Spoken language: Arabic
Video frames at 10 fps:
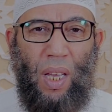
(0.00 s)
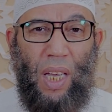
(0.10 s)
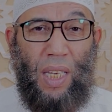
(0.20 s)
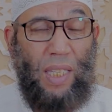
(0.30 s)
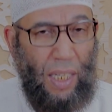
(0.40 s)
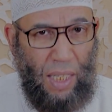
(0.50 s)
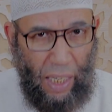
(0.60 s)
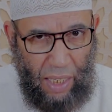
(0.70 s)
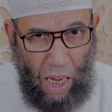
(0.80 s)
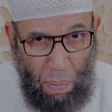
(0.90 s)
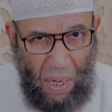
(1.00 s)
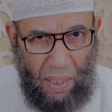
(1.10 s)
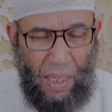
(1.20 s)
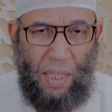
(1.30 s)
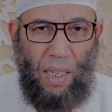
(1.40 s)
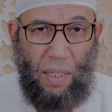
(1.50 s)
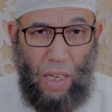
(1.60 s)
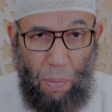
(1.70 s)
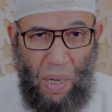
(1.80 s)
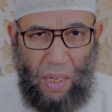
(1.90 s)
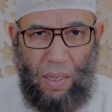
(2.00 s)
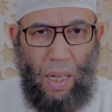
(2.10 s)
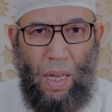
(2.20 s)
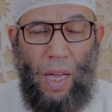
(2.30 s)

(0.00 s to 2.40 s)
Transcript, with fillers: بيكس تيبيكس بيكس